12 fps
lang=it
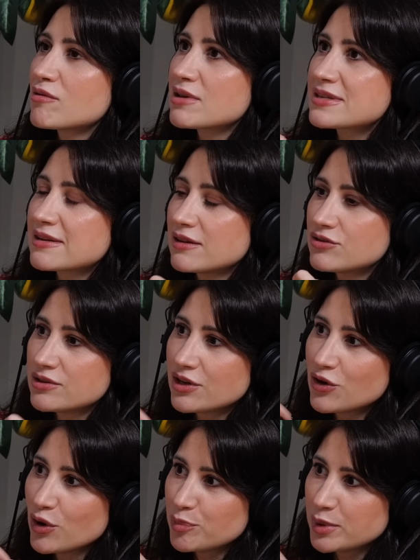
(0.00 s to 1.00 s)
una strategia di
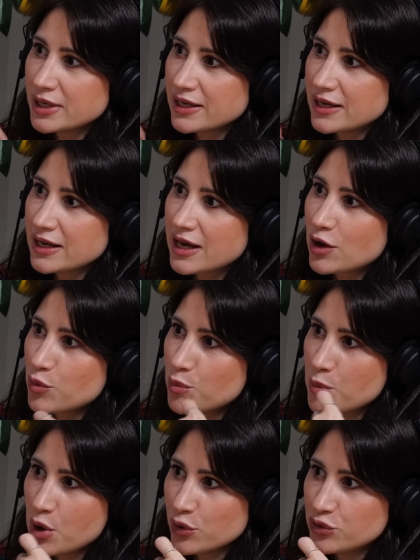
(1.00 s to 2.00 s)
coping è un
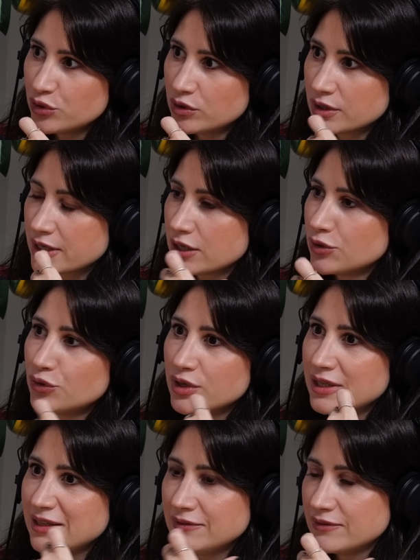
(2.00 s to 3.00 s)
modo che
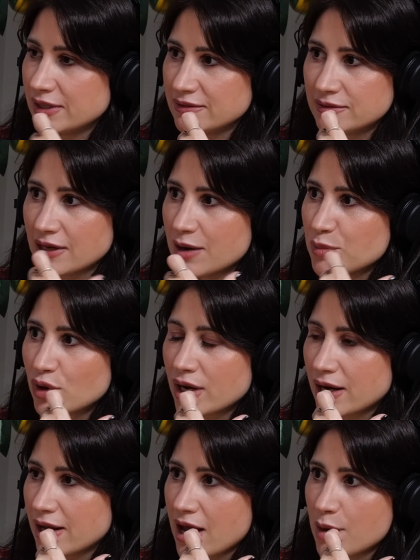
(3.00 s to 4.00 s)
noi inventiamo,
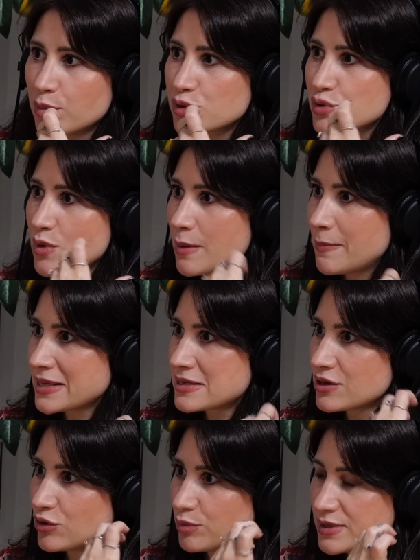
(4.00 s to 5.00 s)
creiamo sulla base
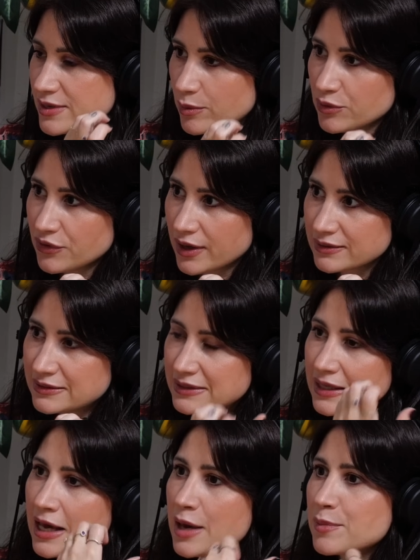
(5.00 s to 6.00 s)
di come siamo
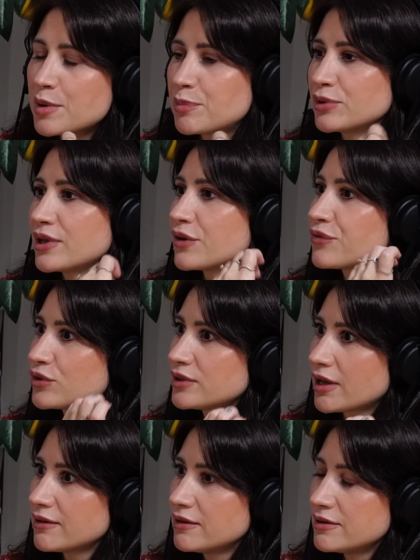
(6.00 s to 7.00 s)
fatti per poter
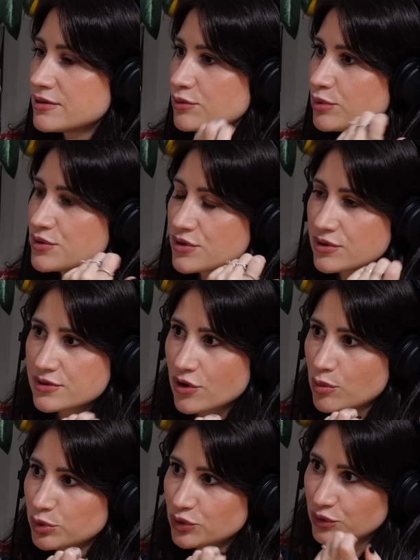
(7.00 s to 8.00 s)
affrontare delle situazioni
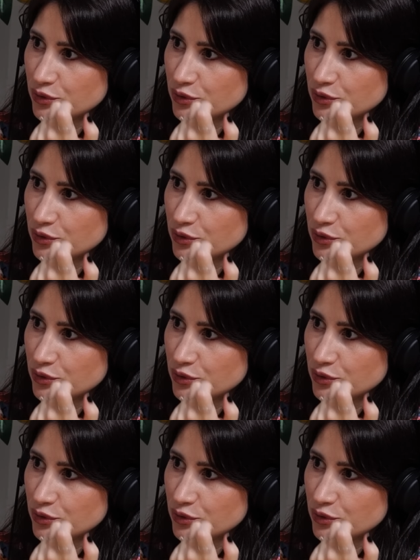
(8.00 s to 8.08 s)
scomode o